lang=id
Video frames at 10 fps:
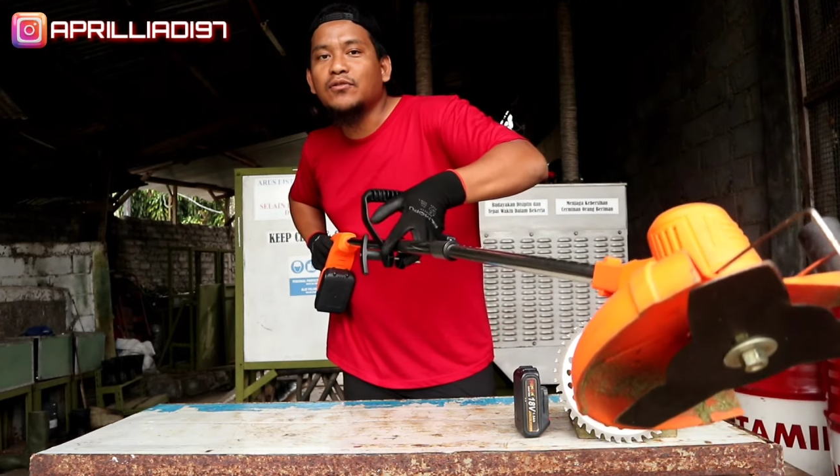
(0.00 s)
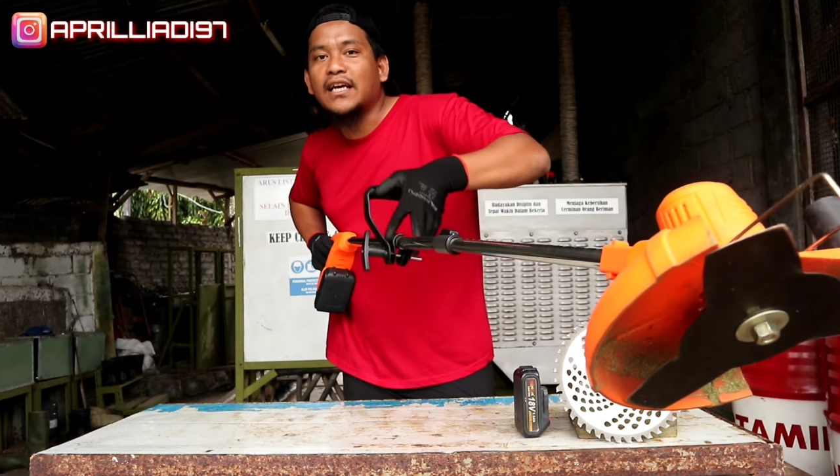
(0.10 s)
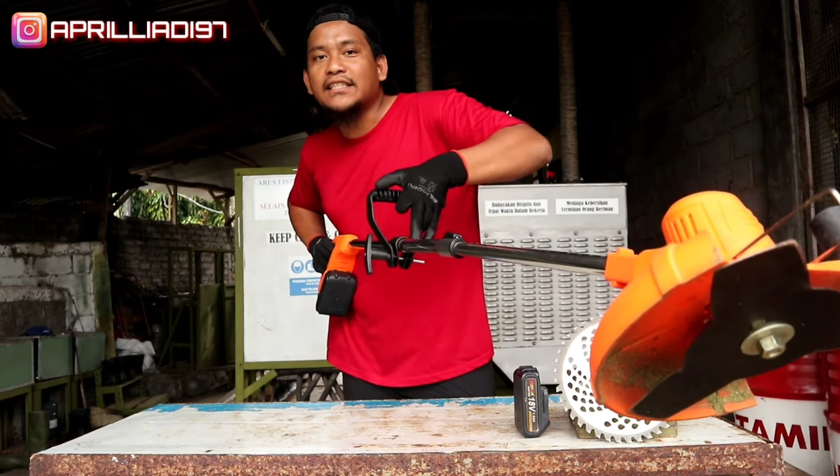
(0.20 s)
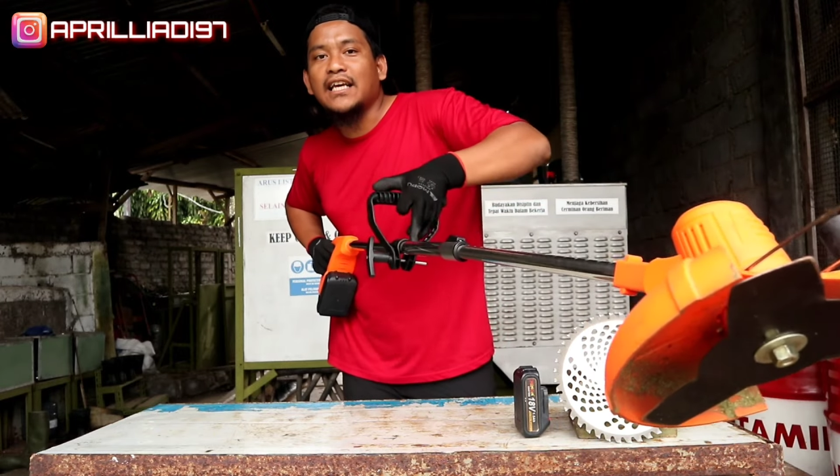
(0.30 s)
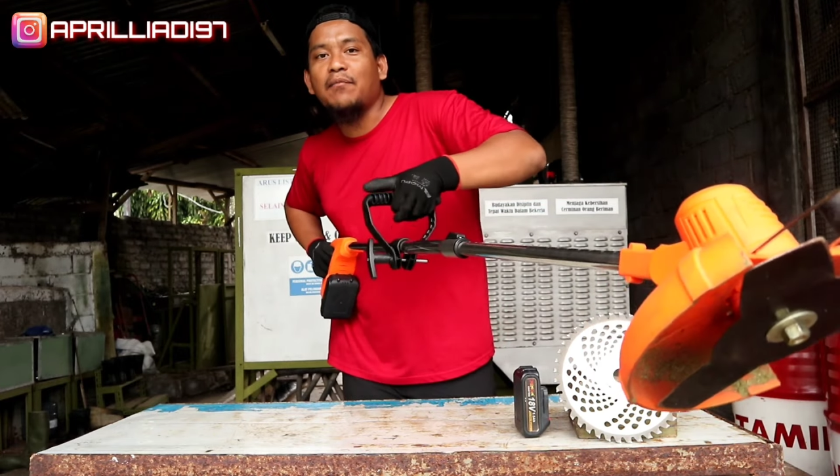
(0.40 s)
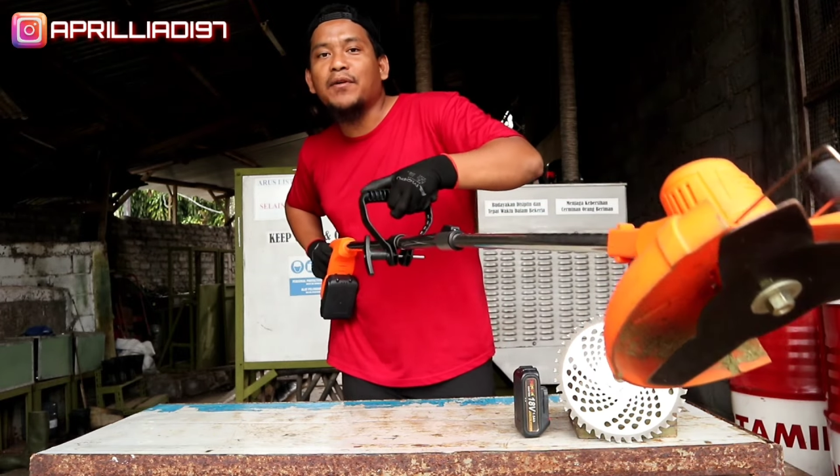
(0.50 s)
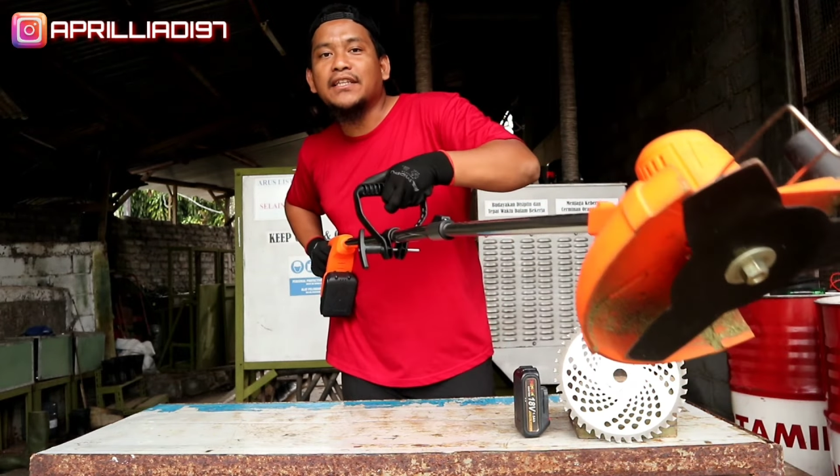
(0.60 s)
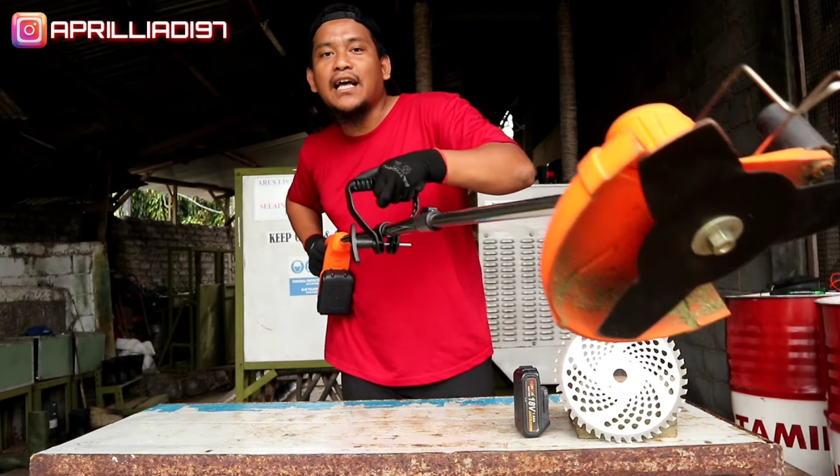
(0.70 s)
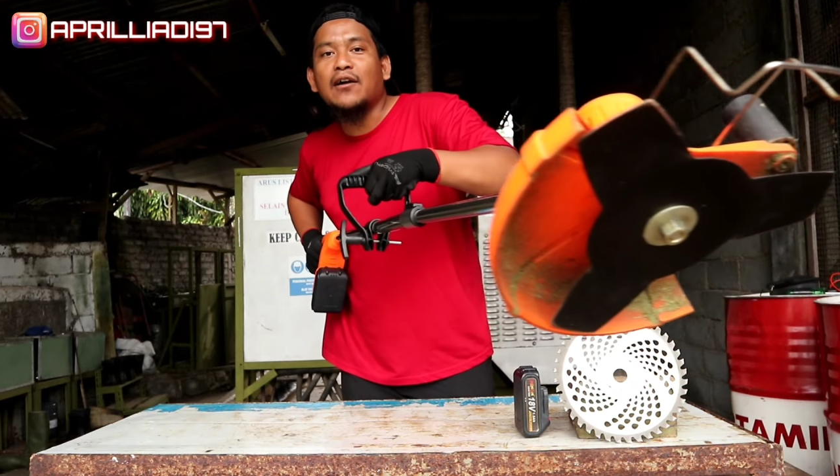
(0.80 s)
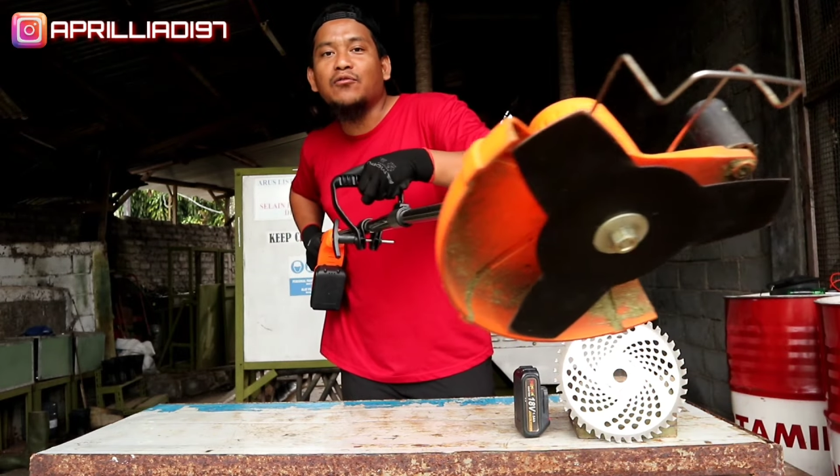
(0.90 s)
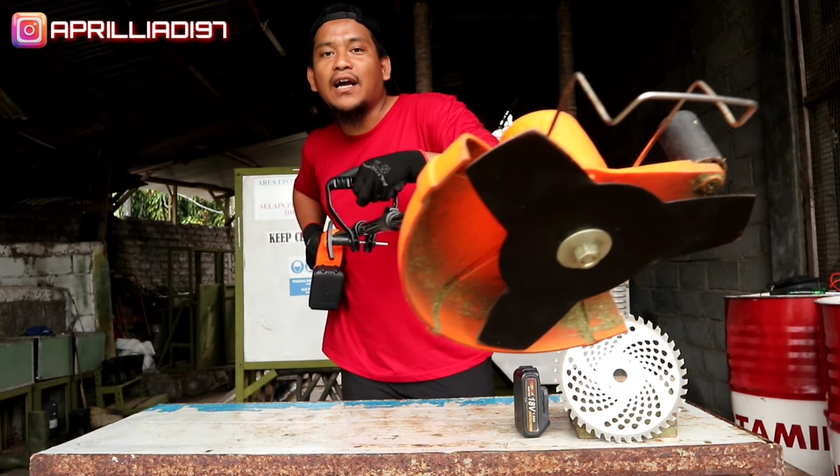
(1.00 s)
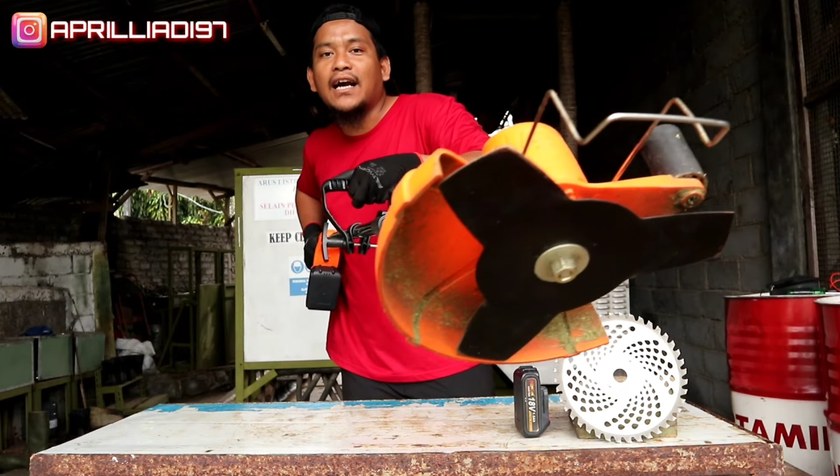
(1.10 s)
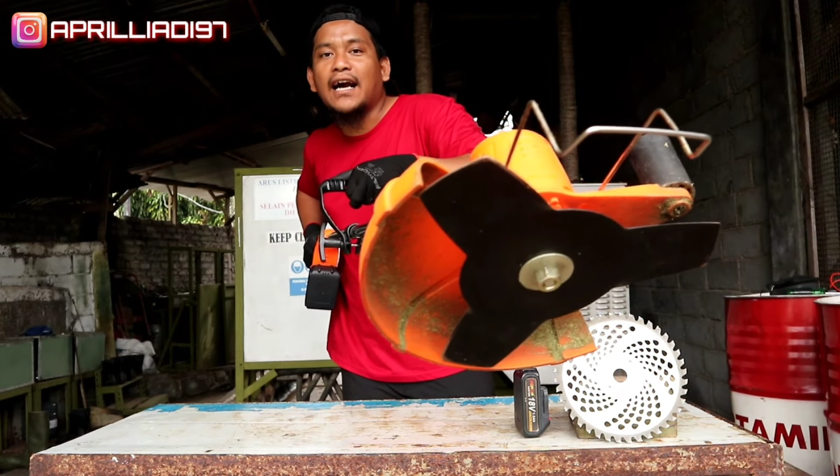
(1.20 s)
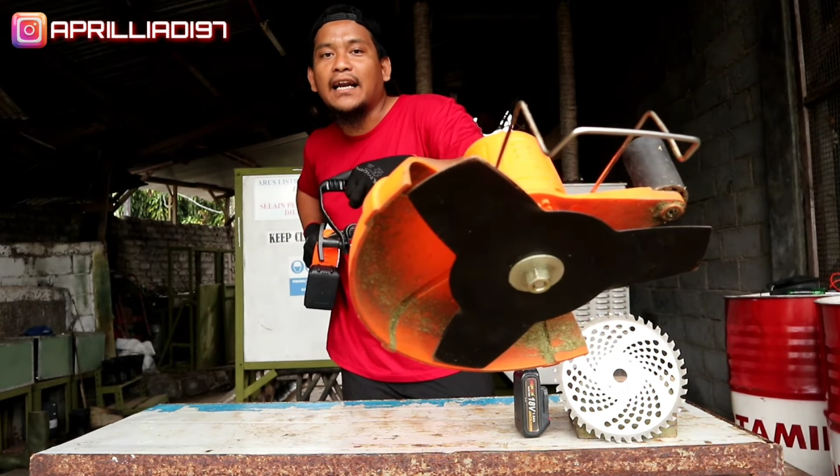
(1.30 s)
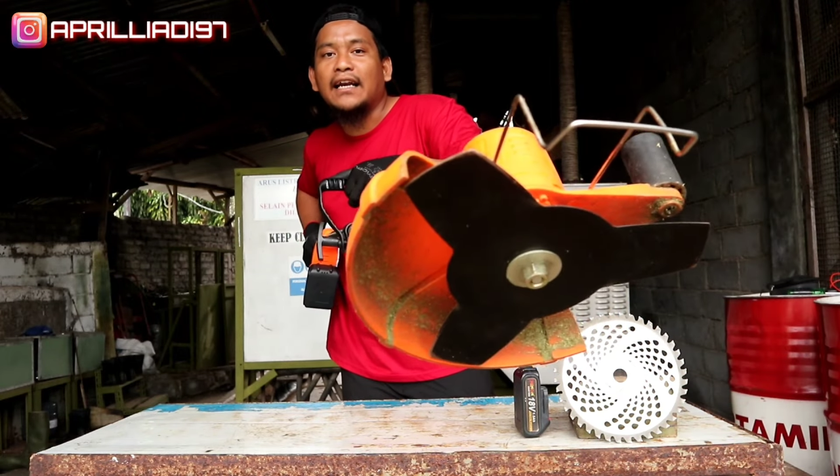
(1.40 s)
sudah siap kita
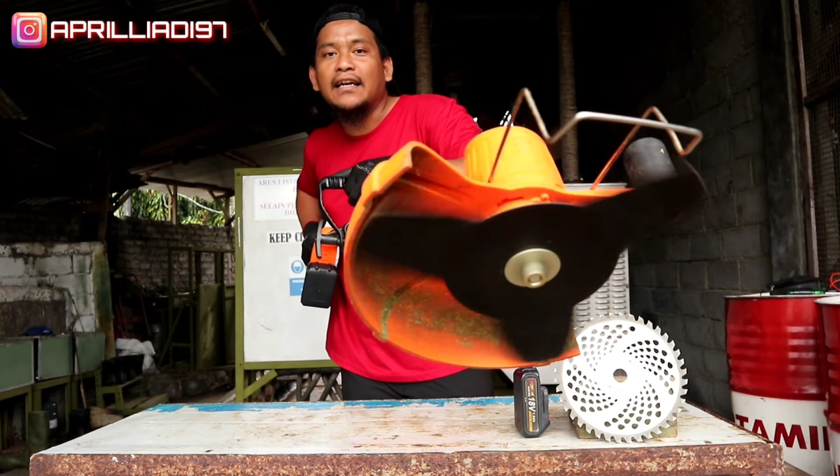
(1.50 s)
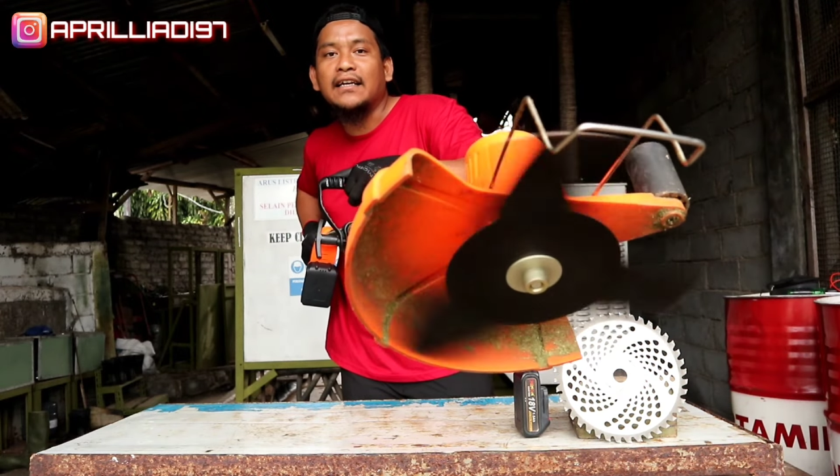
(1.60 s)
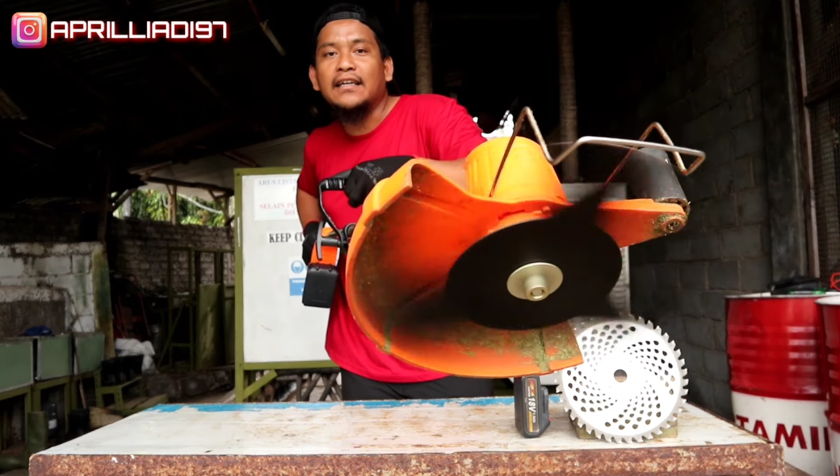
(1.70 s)
gunakan.